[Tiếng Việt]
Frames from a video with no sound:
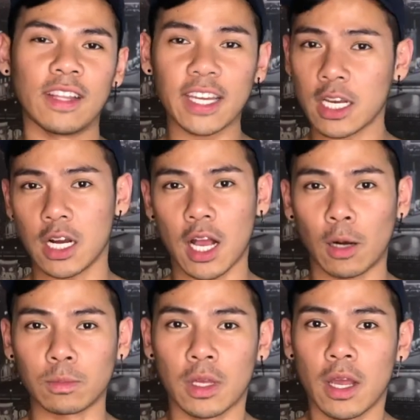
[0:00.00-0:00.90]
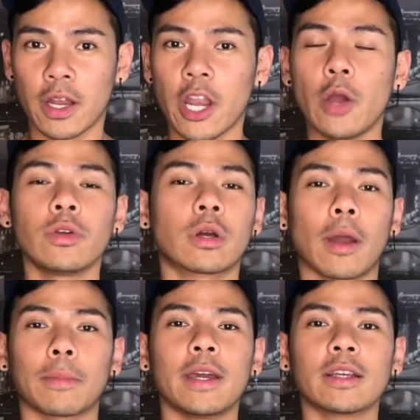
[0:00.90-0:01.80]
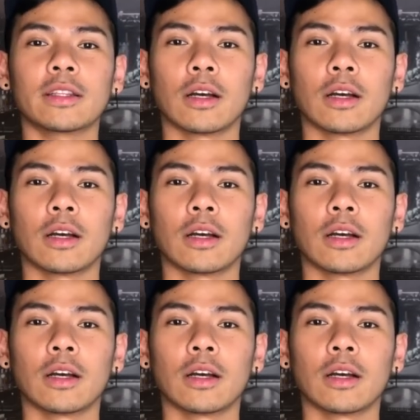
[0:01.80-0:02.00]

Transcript: và liquor không? Nếu như các bạn biết,